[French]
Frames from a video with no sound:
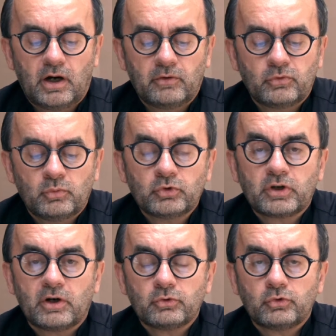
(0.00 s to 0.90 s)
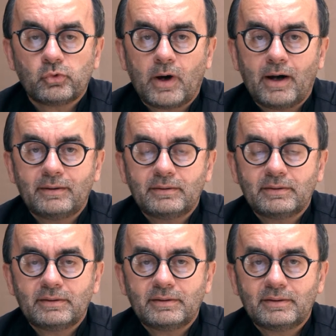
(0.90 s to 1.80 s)
en vous montrant du doigt,
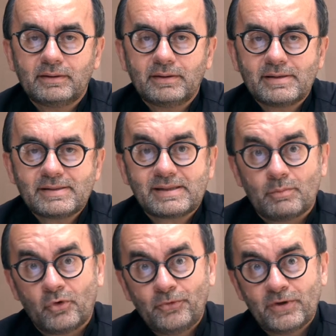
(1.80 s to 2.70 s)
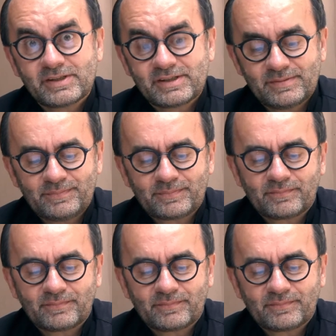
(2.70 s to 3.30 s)
c'est mon fils.